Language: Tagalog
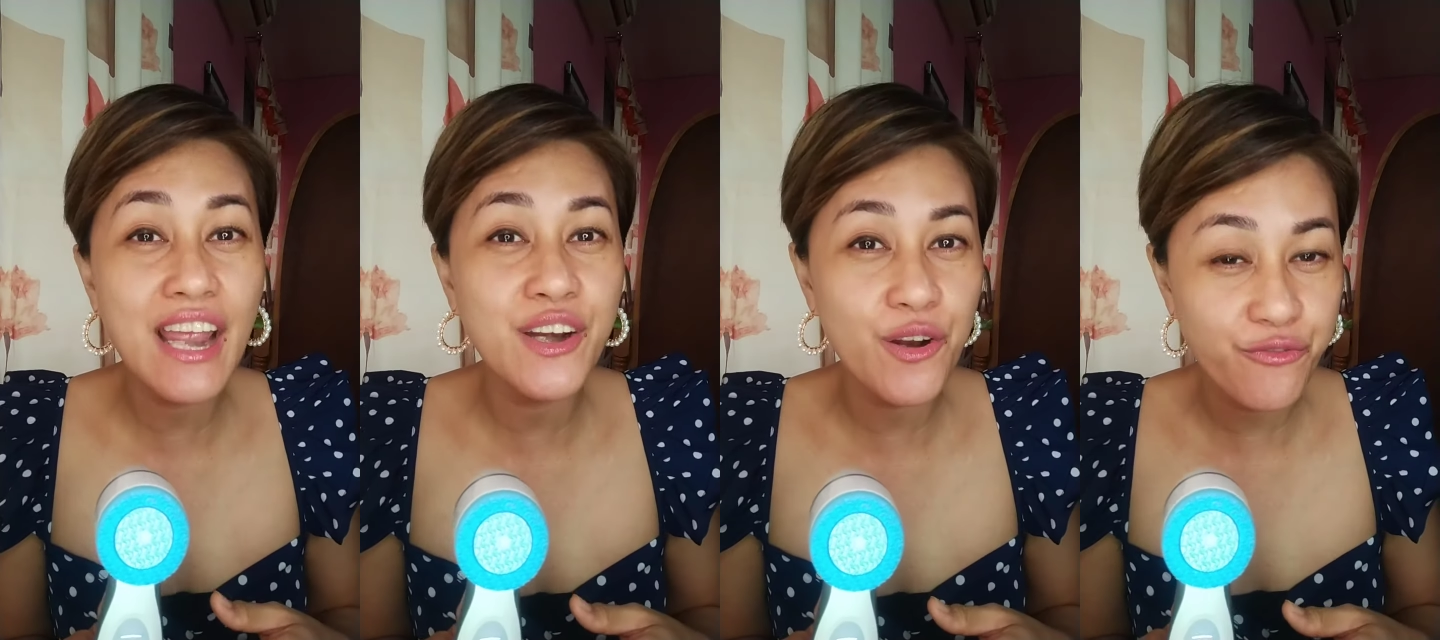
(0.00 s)

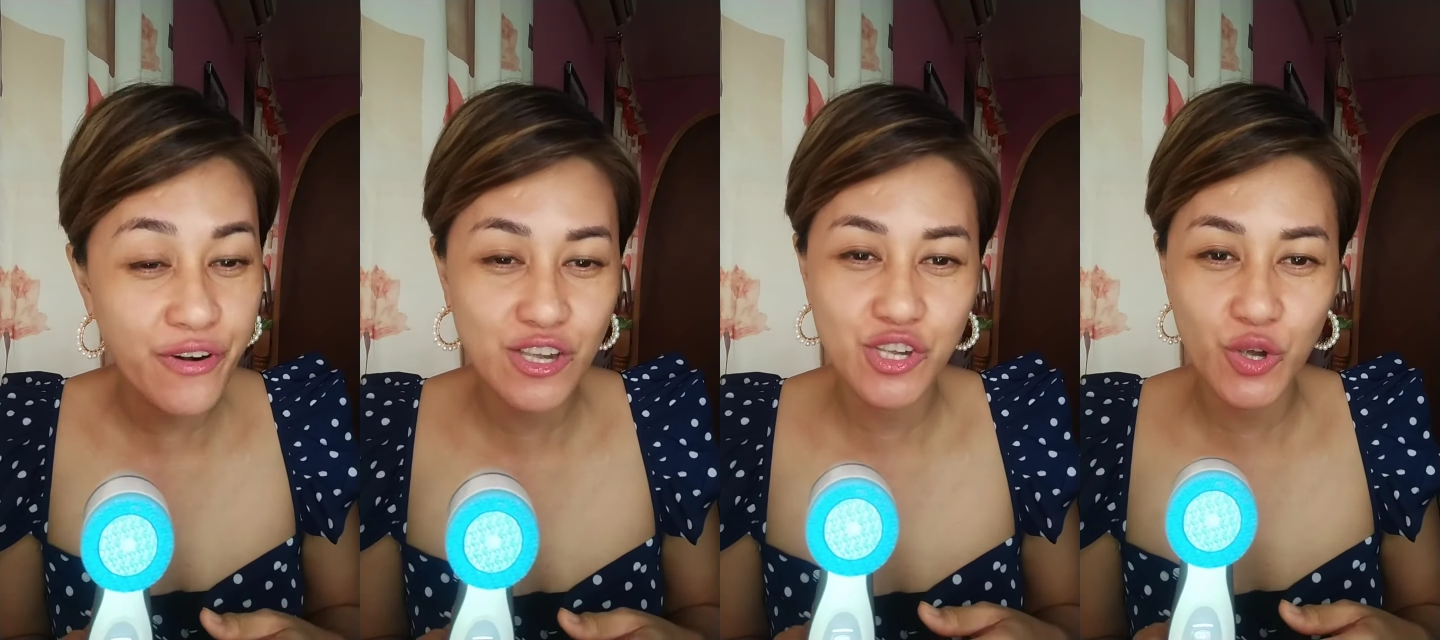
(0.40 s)
and
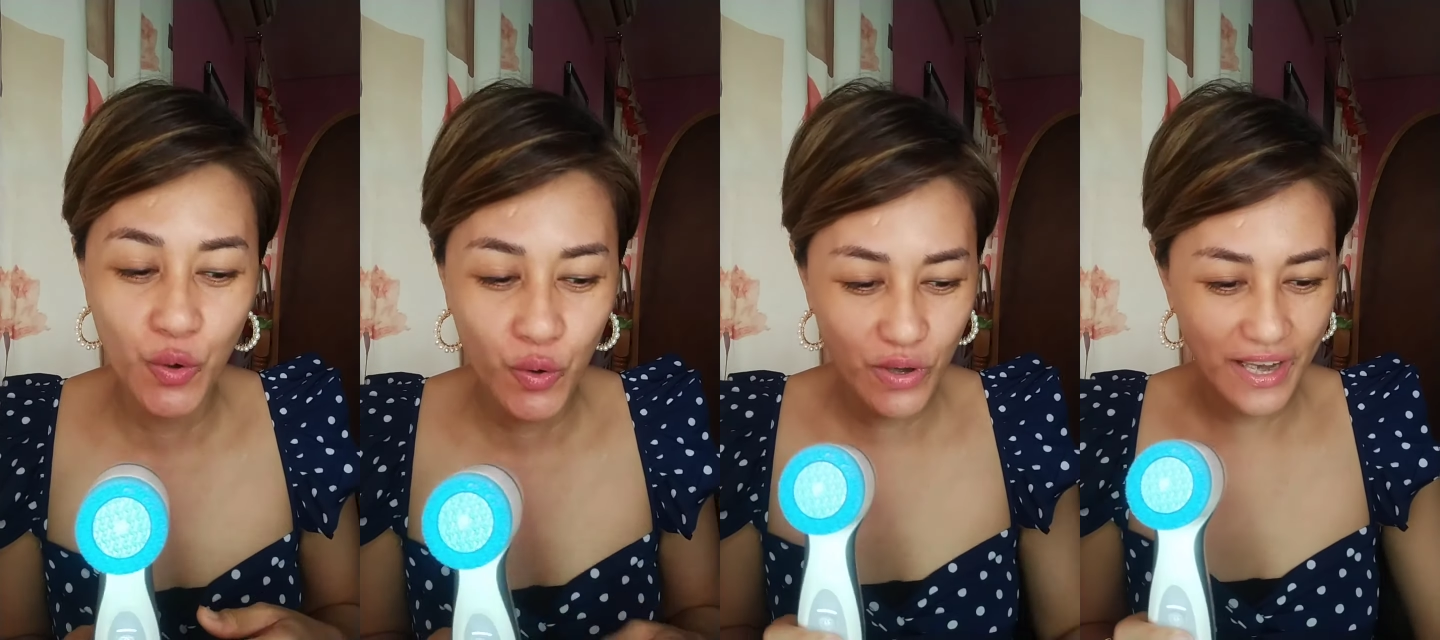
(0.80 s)
refreshed
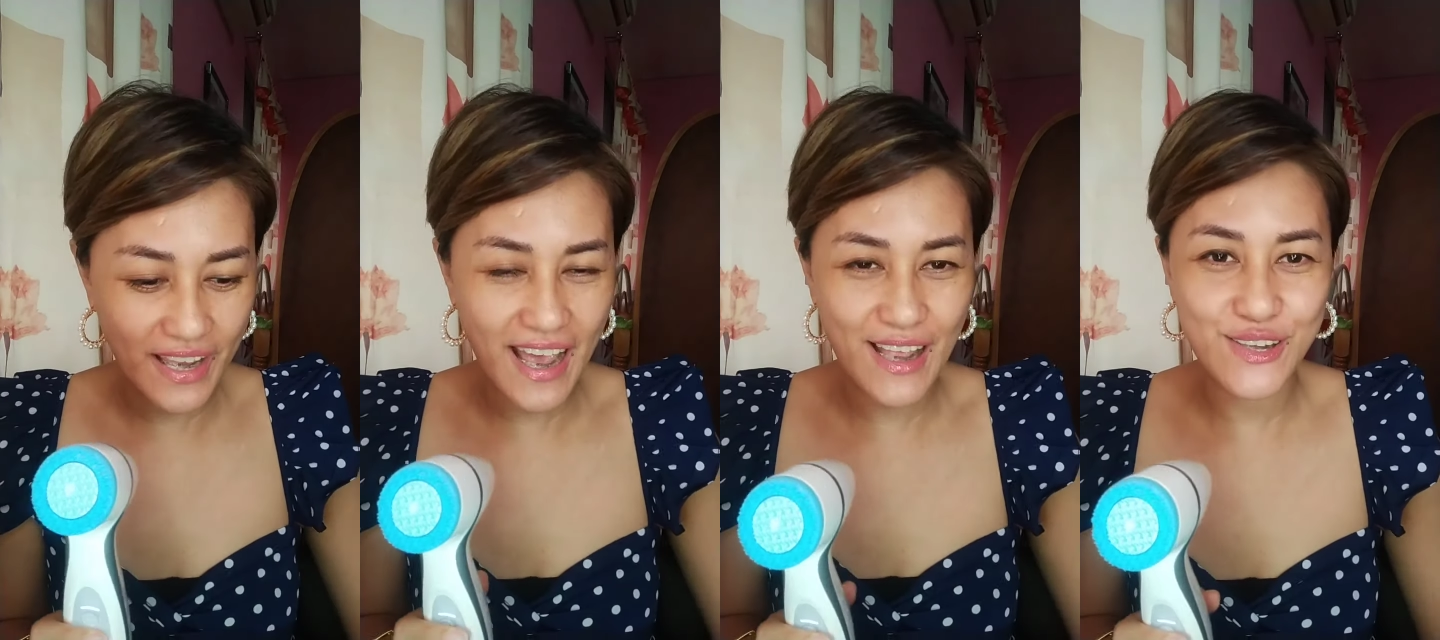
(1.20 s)
look.
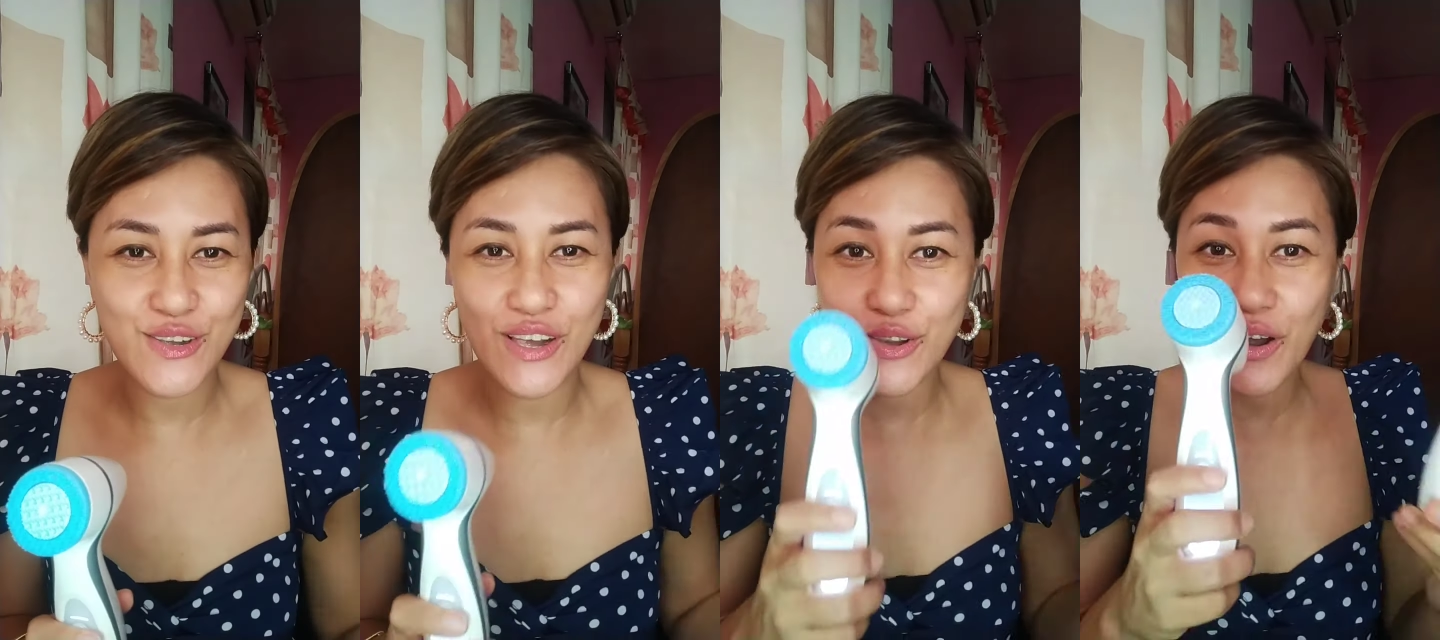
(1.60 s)
Ayan. So,
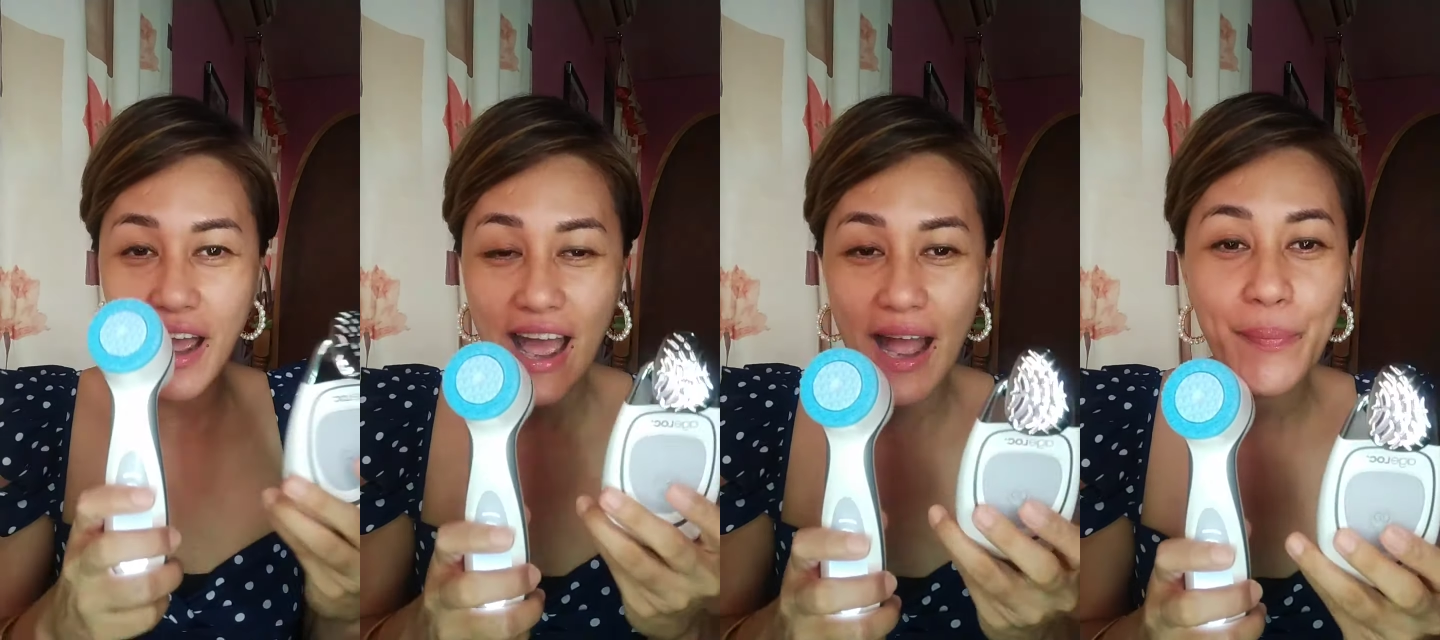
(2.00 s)
ito
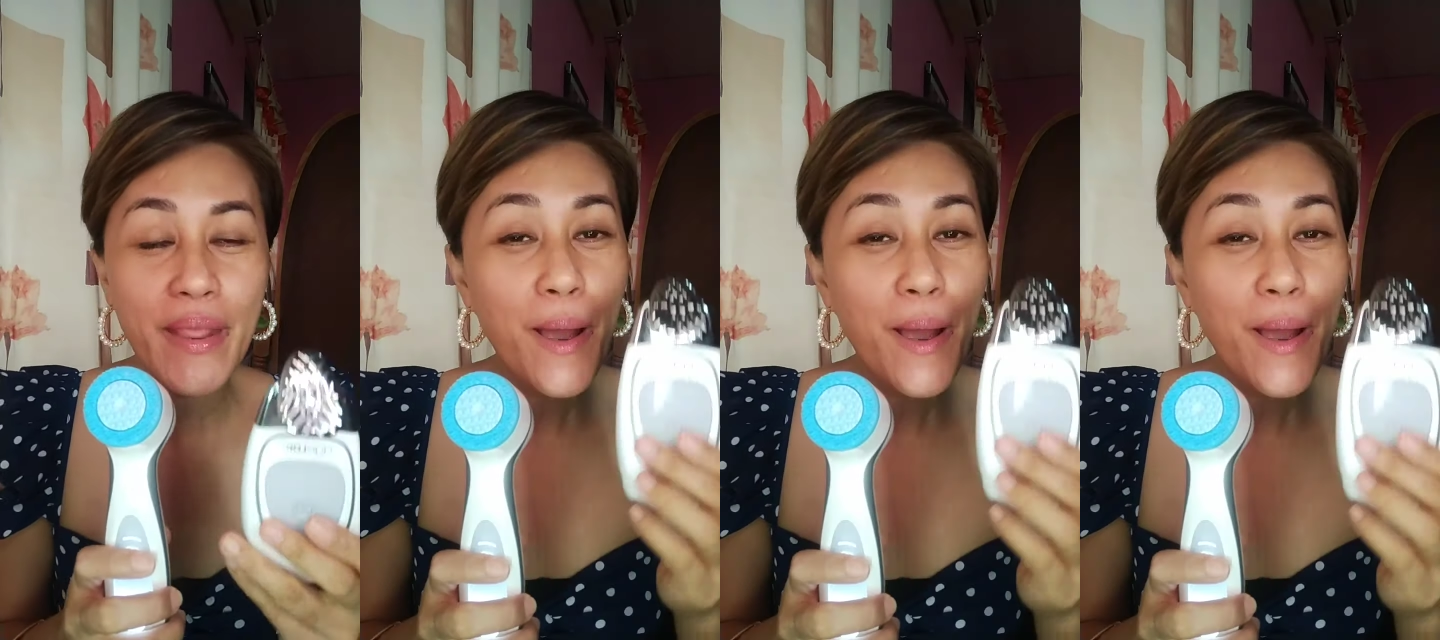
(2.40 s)
ha.